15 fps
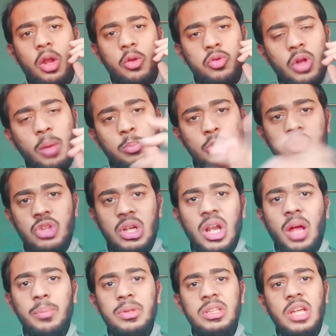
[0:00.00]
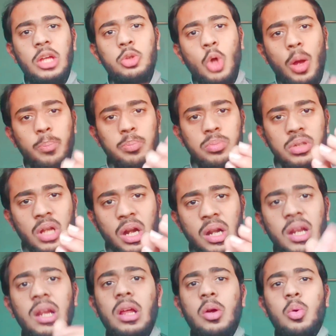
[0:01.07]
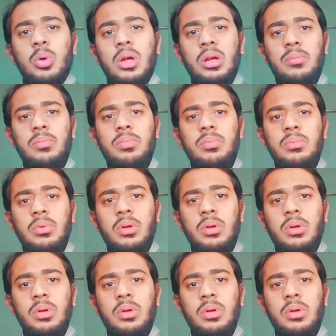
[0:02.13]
है और अगर उसने आपको चिल्ला भी दिया तो आप डरने लगोगे